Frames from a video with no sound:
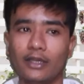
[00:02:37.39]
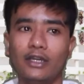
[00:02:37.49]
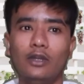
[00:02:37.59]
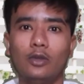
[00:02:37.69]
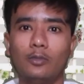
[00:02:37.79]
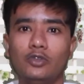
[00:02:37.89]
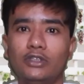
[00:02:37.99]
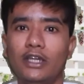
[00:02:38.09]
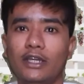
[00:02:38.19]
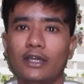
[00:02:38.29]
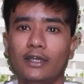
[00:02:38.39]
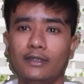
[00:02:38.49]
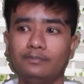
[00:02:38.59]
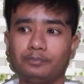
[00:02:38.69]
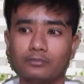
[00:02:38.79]
कई लोग पूछते हैं
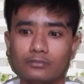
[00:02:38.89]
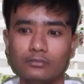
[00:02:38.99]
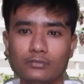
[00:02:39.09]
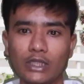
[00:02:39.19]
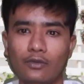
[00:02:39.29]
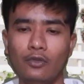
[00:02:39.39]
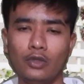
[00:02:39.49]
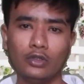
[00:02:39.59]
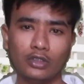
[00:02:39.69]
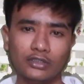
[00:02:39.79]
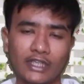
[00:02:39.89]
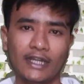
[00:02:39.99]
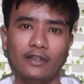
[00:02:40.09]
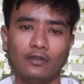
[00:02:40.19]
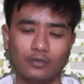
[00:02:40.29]
कि
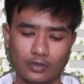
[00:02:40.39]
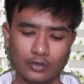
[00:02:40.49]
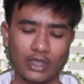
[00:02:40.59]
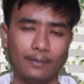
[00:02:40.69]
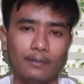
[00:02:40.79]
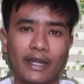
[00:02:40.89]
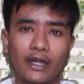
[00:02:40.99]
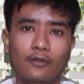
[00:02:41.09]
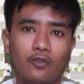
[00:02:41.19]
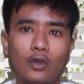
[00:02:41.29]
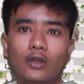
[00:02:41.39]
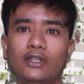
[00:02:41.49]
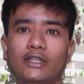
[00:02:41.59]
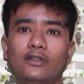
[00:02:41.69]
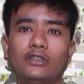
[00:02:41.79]
चार्जिंग बैटरी फुल हो
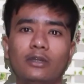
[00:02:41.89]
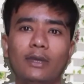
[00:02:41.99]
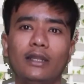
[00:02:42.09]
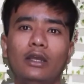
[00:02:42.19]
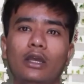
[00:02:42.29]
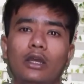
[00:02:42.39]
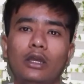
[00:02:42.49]
जाती है उसके बाद